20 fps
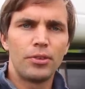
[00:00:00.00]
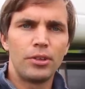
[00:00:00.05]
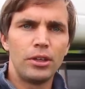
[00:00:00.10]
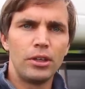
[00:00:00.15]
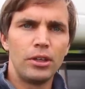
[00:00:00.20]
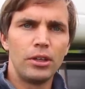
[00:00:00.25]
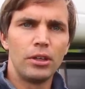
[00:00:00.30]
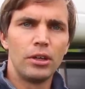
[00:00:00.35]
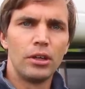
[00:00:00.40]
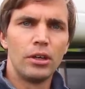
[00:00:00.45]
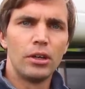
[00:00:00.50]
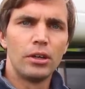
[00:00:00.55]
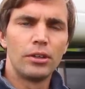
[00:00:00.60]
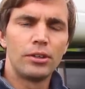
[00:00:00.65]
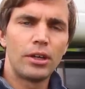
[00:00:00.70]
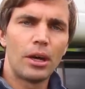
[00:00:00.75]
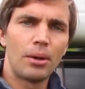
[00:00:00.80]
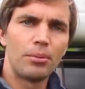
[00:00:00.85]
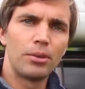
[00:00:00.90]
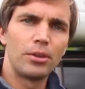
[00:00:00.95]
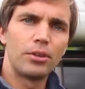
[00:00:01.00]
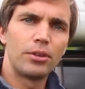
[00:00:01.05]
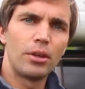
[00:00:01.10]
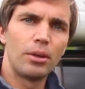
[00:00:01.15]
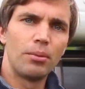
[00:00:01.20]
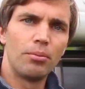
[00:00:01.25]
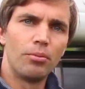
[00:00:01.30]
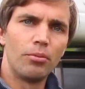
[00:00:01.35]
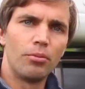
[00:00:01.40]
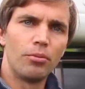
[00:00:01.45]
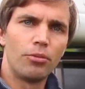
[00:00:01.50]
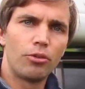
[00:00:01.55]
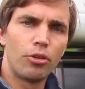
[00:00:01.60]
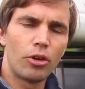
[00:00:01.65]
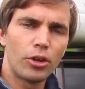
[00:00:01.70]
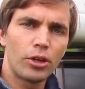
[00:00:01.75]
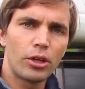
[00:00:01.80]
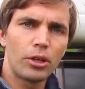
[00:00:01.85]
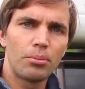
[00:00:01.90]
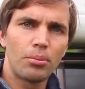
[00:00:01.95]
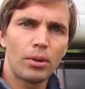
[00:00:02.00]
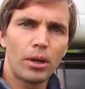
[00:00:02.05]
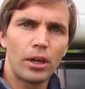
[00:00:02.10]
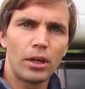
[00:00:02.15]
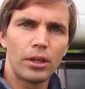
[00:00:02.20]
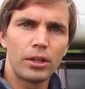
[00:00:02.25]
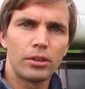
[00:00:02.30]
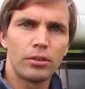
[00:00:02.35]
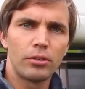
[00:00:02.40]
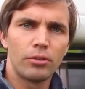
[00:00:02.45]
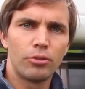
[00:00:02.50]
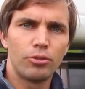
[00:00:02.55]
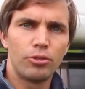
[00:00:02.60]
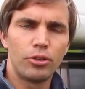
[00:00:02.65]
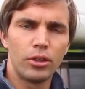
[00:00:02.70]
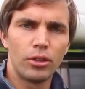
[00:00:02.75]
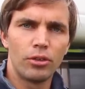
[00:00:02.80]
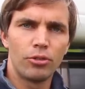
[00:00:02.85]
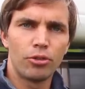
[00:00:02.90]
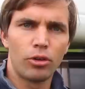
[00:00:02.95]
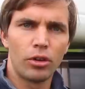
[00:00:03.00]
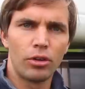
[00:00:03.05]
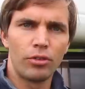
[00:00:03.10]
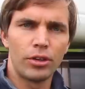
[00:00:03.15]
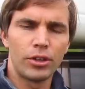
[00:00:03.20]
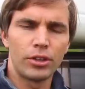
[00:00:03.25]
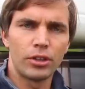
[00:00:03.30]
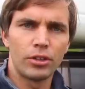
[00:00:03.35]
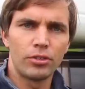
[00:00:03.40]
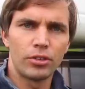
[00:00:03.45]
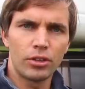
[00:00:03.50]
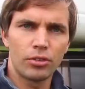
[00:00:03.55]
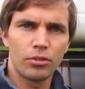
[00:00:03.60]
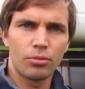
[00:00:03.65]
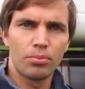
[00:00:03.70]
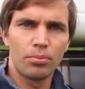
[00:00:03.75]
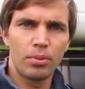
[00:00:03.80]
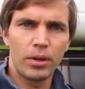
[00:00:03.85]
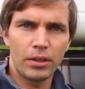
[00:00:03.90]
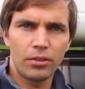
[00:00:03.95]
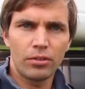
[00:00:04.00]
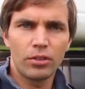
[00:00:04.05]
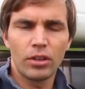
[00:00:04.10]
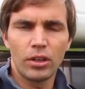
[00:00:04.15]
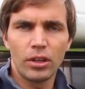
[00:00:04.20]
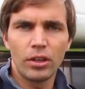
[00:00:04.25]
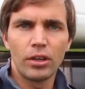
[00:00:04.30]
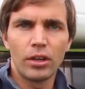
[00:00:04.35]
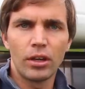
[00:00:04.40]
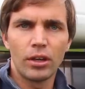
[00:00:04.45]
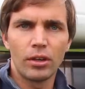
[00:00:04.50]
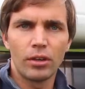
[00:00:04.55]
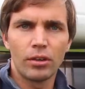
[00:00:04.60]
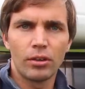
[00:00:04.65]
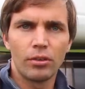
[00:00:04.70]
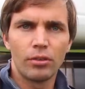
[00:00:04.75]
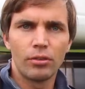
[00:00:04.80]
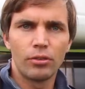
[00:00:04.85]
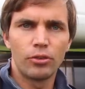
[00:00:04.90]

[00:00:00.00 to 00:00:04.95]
die damit im vorderen Bereich vier vollwertige Sitzplätze in der